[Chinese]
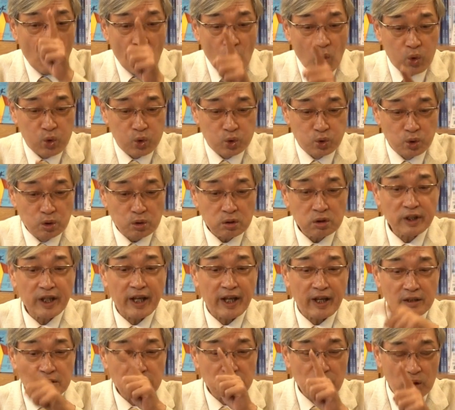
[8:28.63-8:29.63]
胡
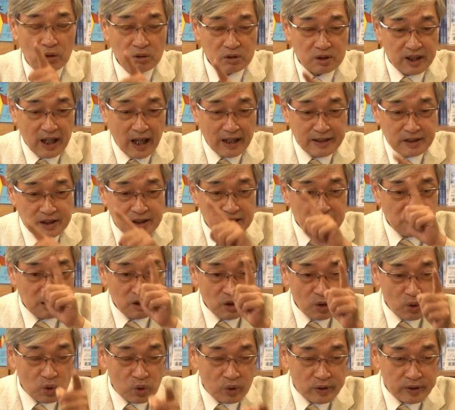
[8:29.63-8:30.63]
琏从南京
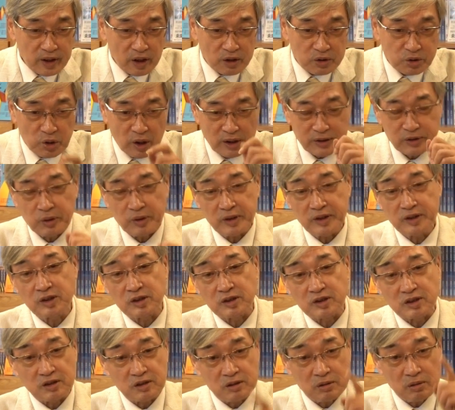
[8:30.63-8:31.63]
又回到双堆
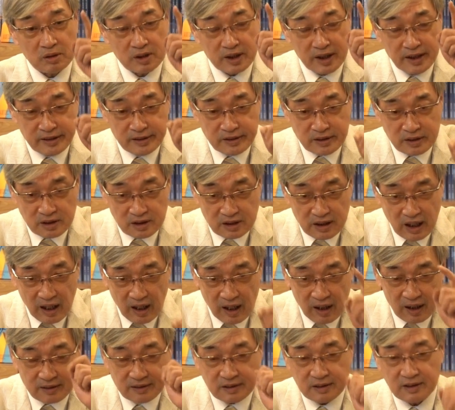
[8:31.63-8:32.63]
集，就跟
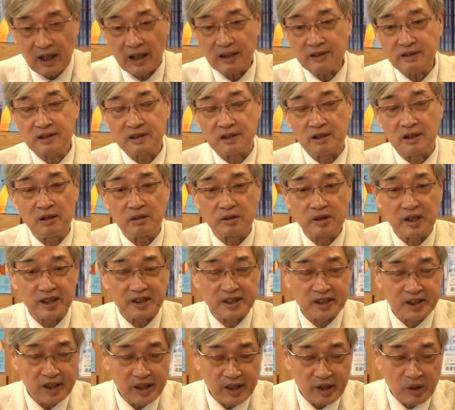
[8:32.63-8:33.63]
他当时候的
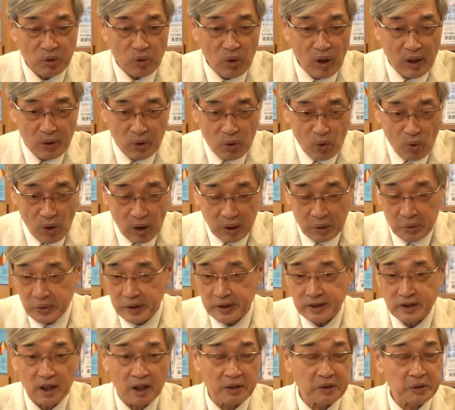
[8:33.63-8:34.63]
司令官黄
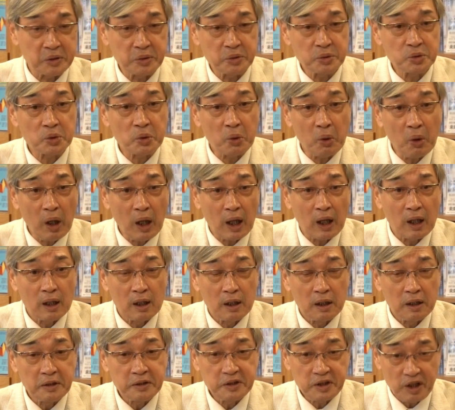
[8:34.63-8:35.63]
维讲了一句
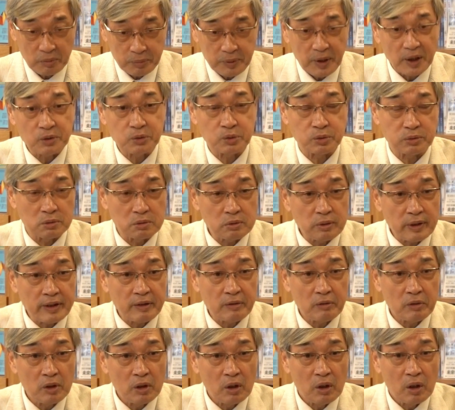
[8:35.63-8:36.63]
话：“要不要突
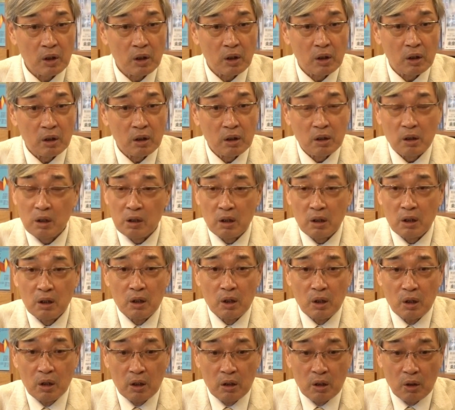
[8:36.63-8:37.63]

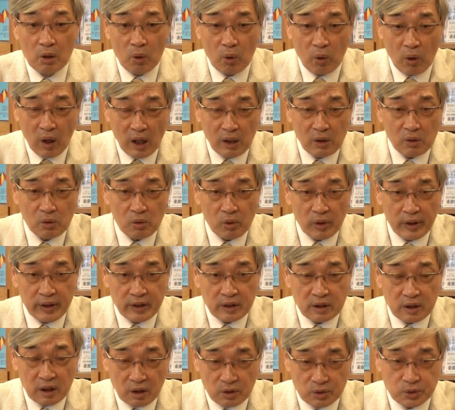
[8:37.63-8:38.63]
围？”黄维
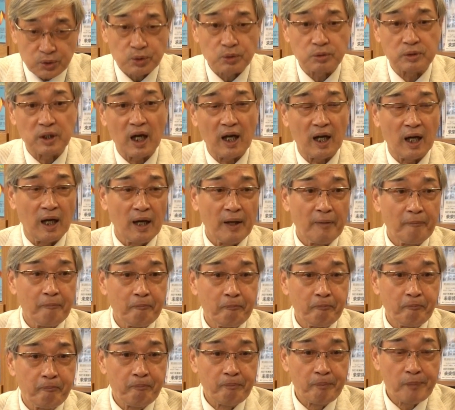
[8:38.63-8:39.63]
告诉
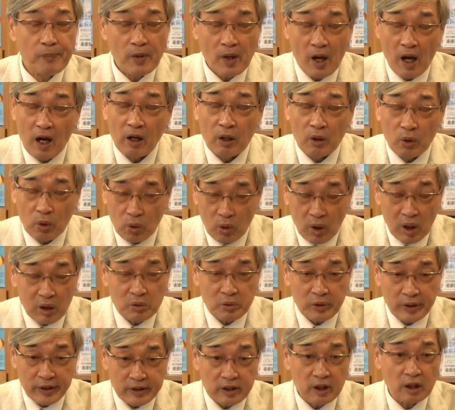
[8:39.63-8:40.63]
他：“好。”黄
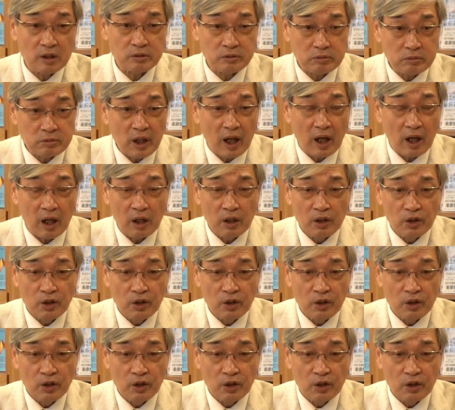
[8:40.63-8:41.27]
维告诉他，